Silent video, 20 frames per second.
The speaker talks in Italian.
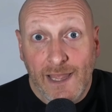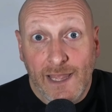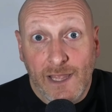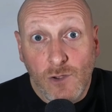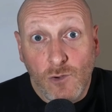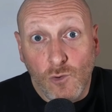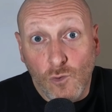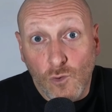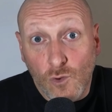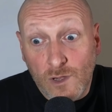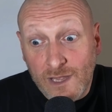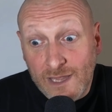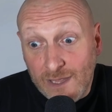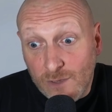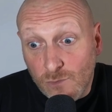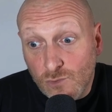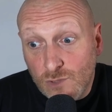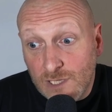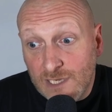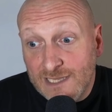e con, che
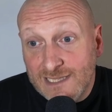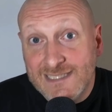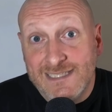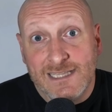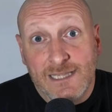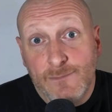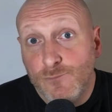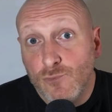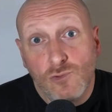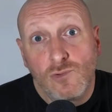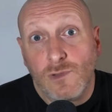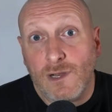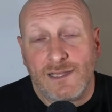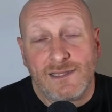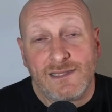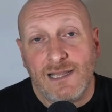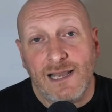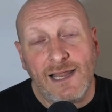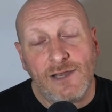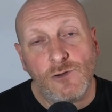utilizzi di più
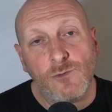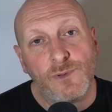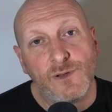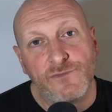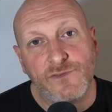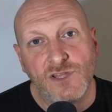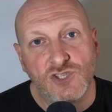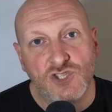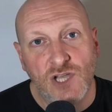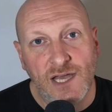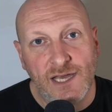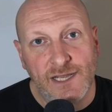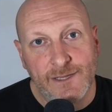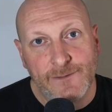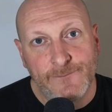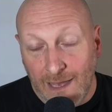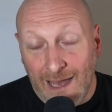durante l'anno per viaggiare.